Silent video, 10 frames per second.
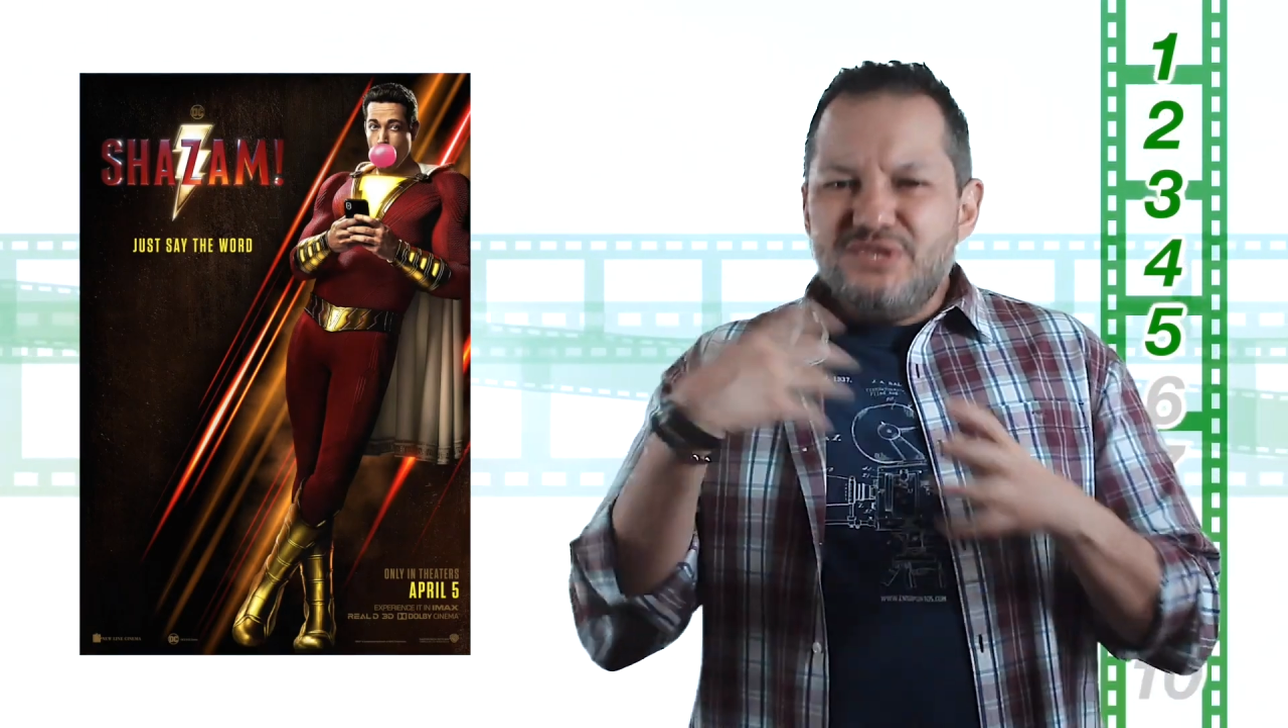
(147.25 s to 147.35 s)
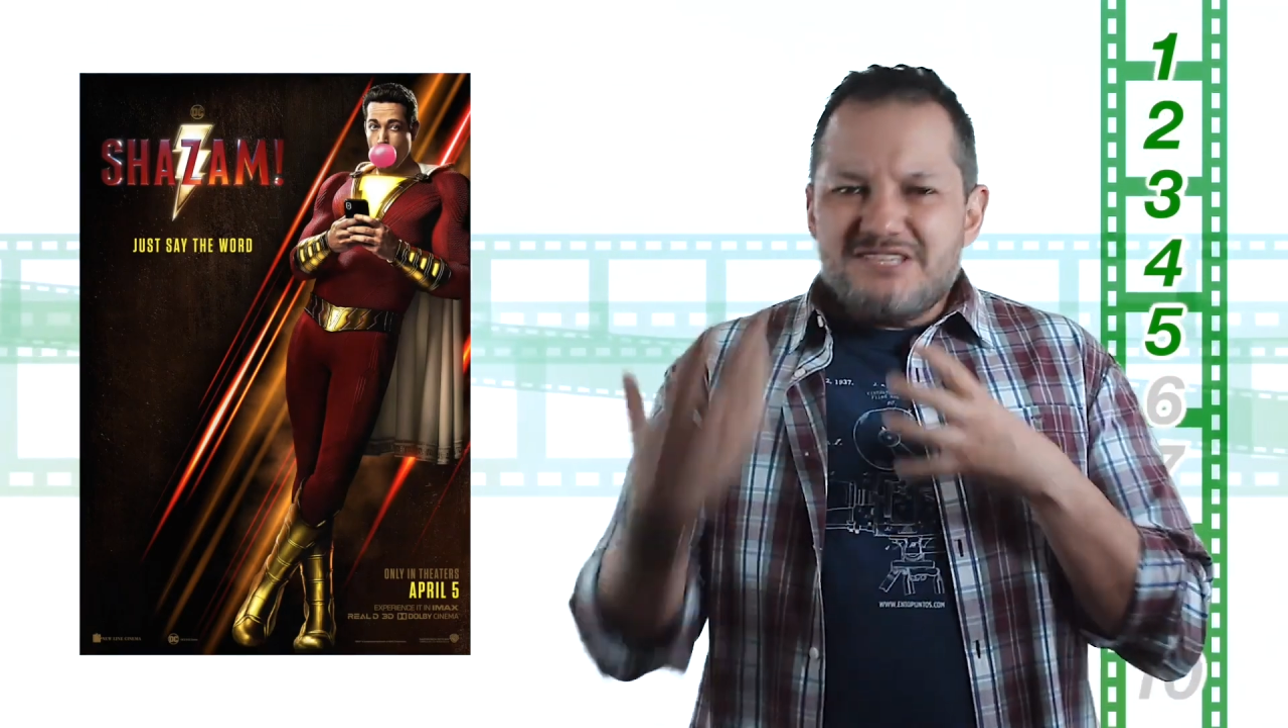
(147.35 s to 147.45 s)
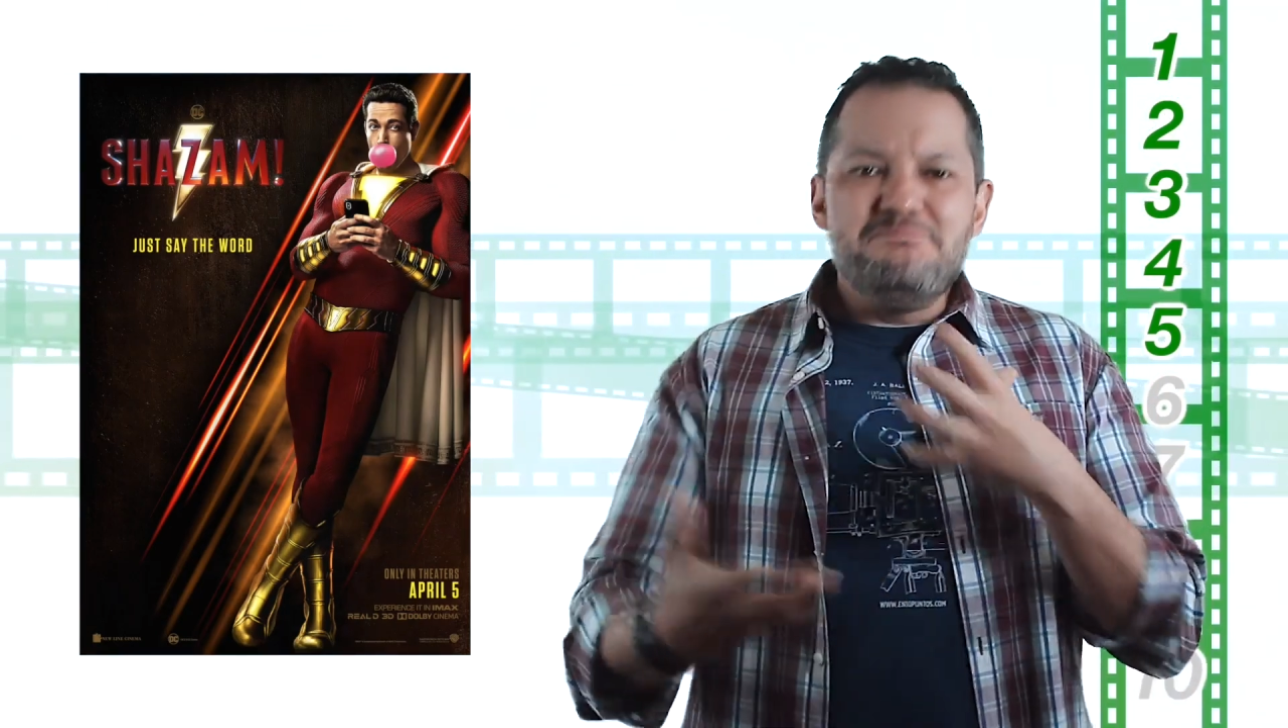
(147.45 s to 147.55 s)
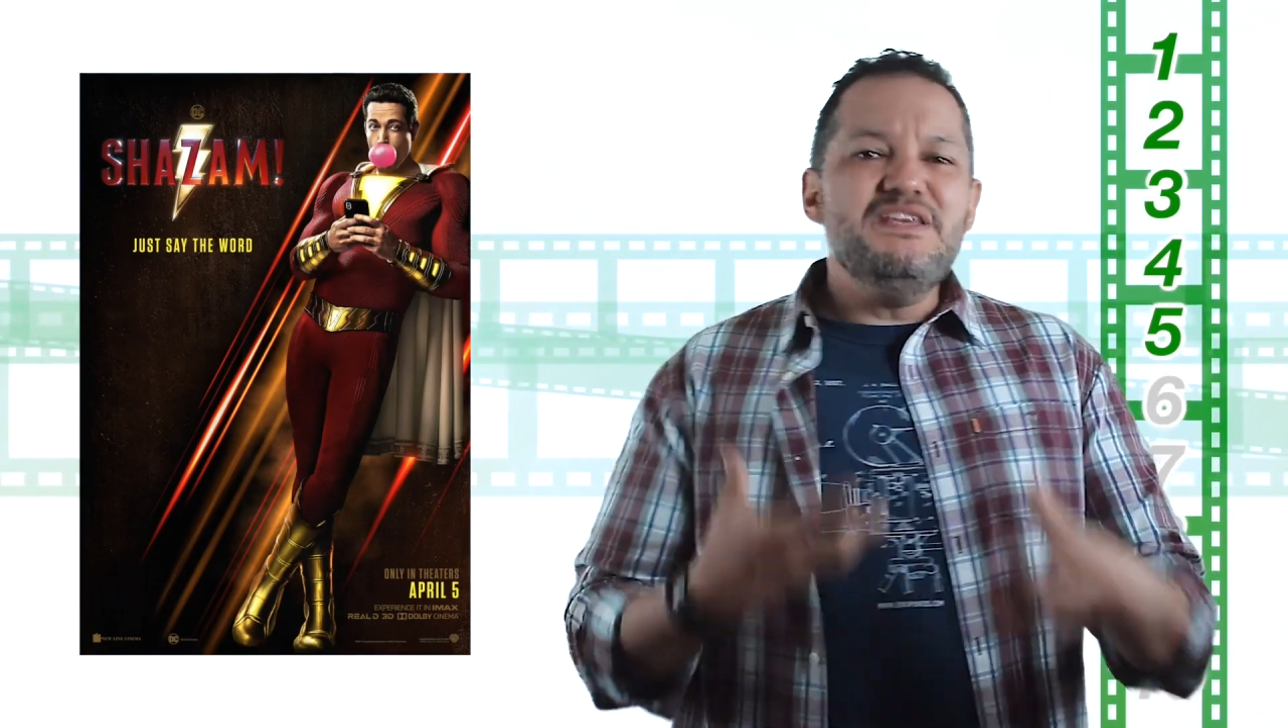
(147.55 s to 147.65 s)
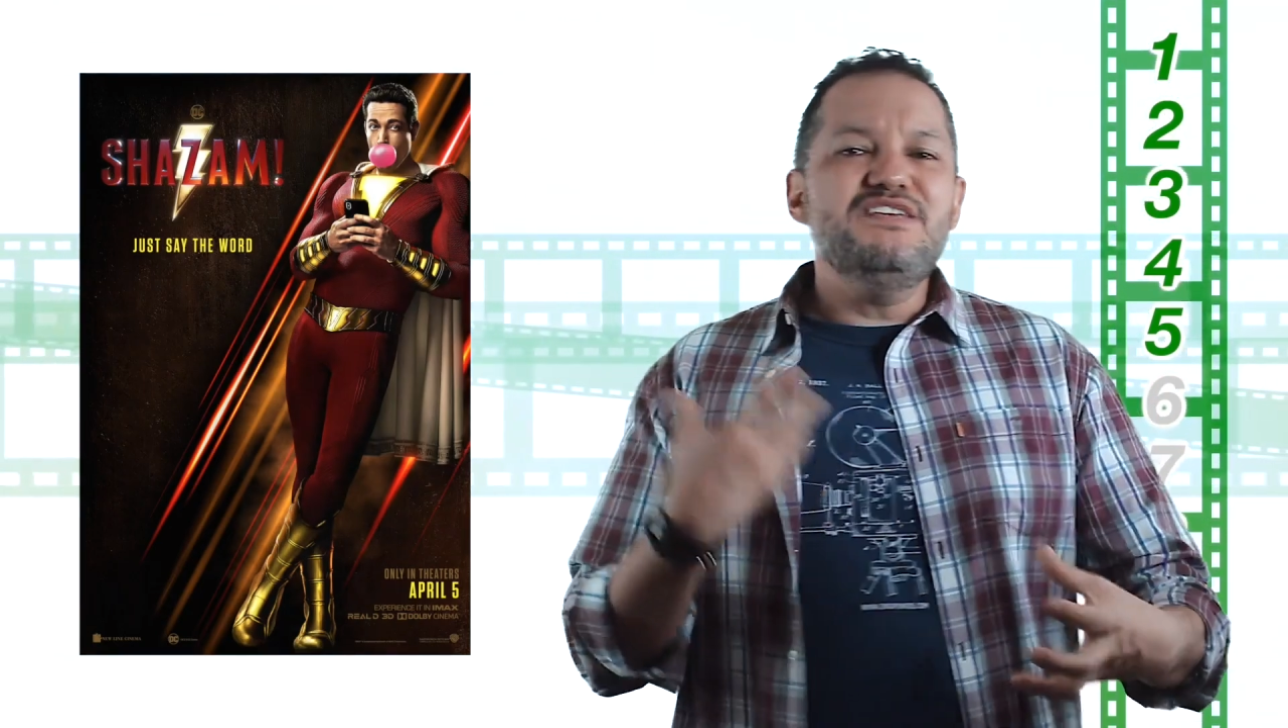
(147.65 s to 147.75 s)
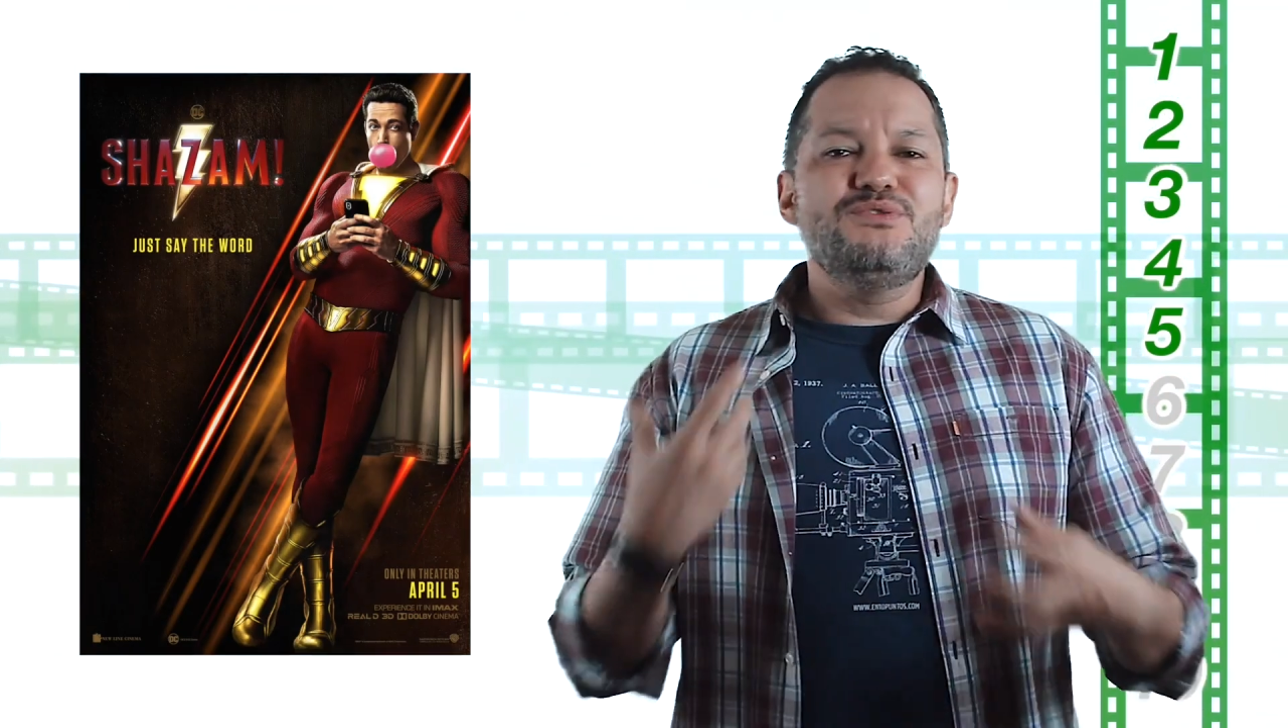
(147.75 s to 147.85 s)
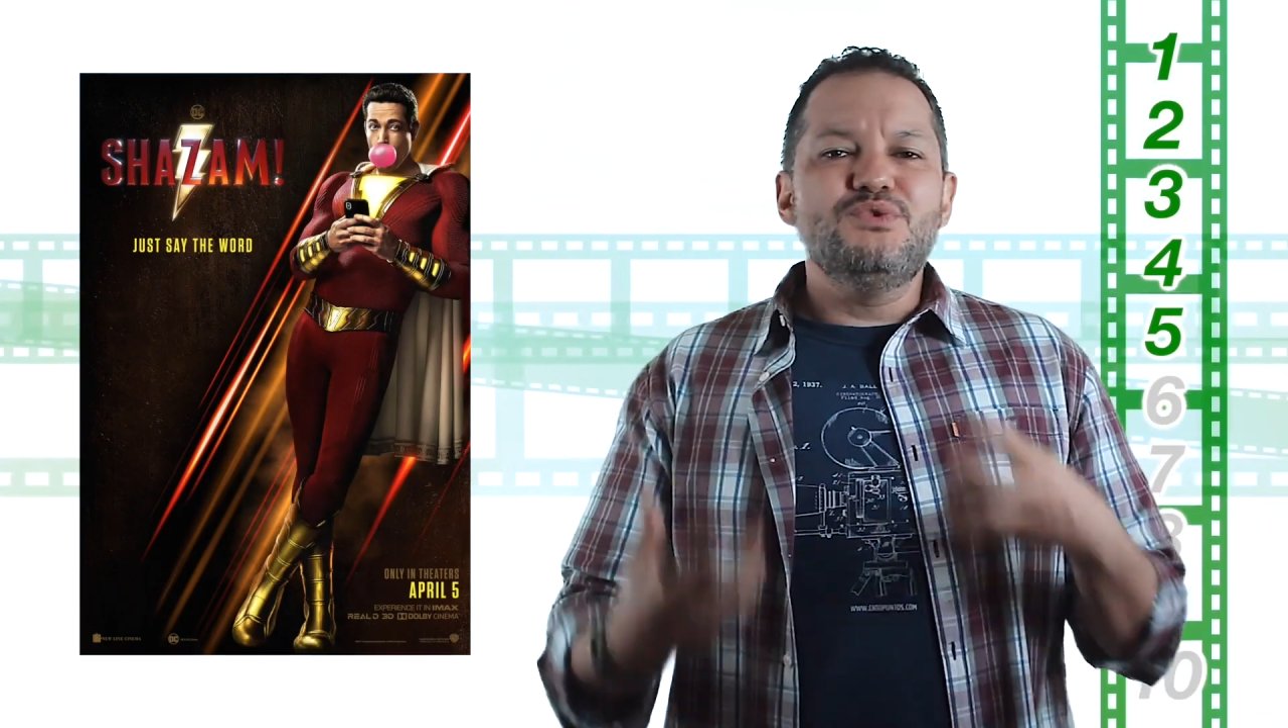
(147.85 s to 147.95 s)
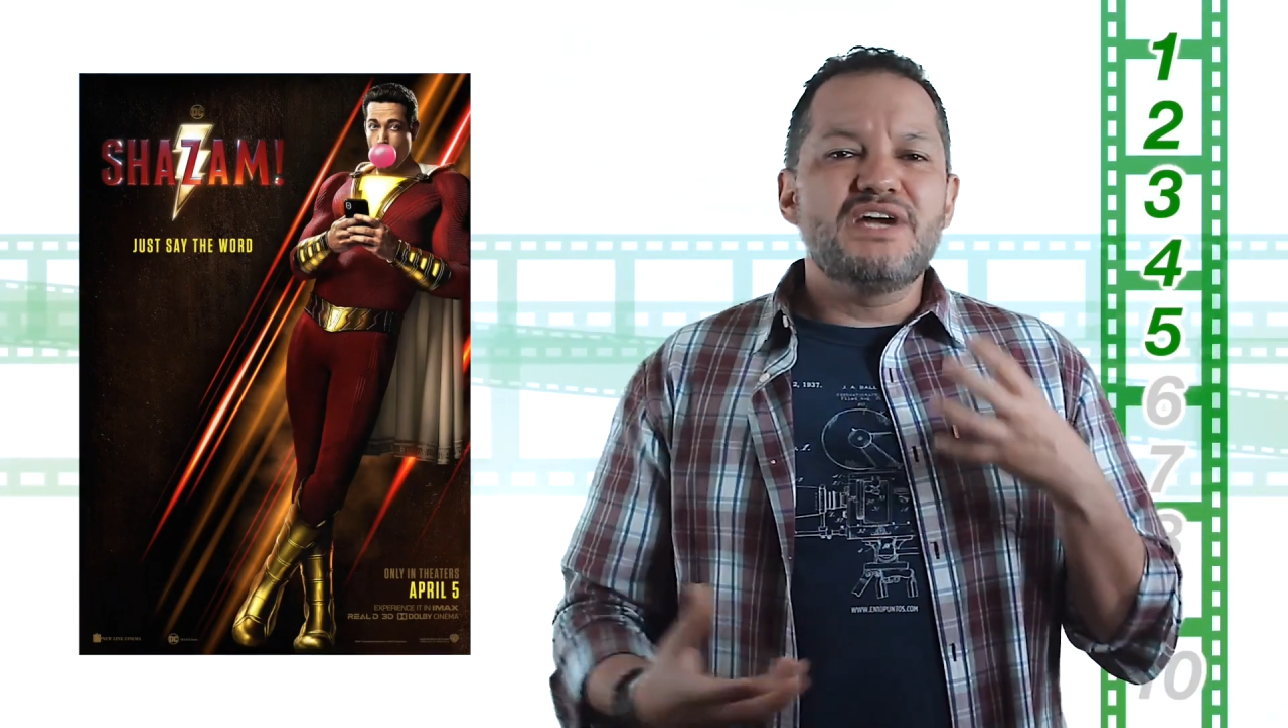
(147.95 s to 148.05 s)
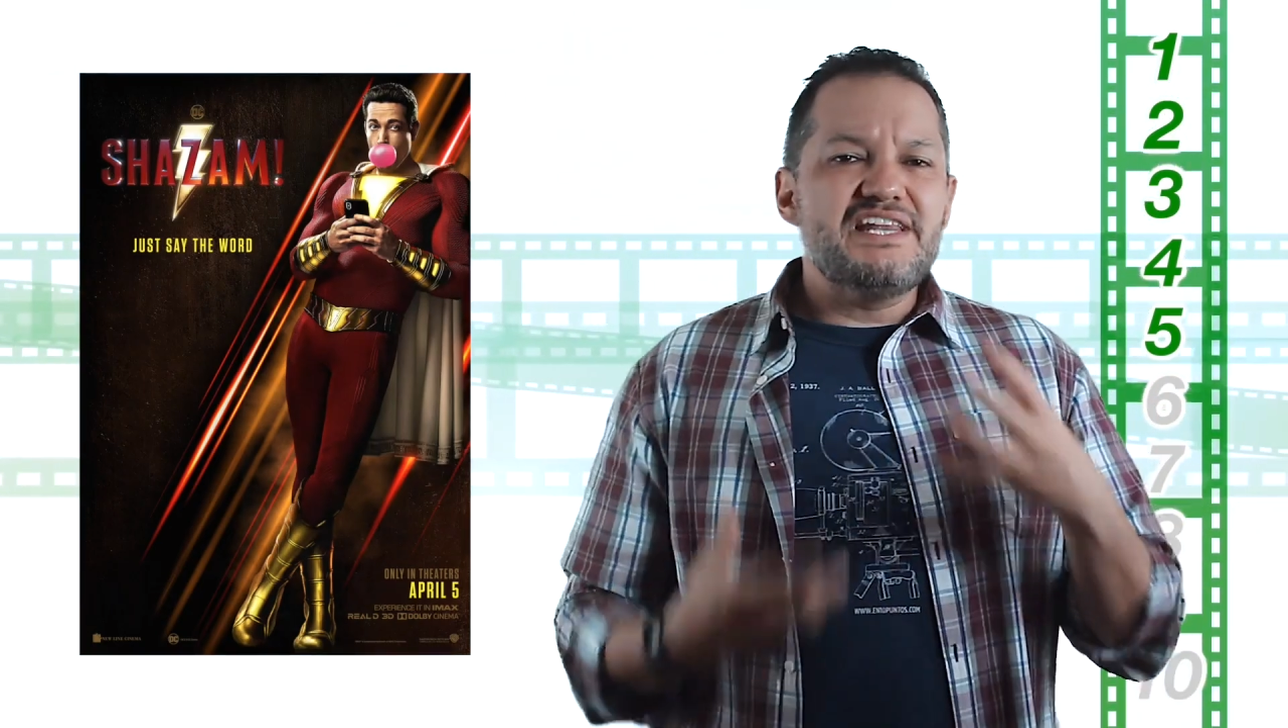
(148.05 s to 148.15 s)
y un espíritu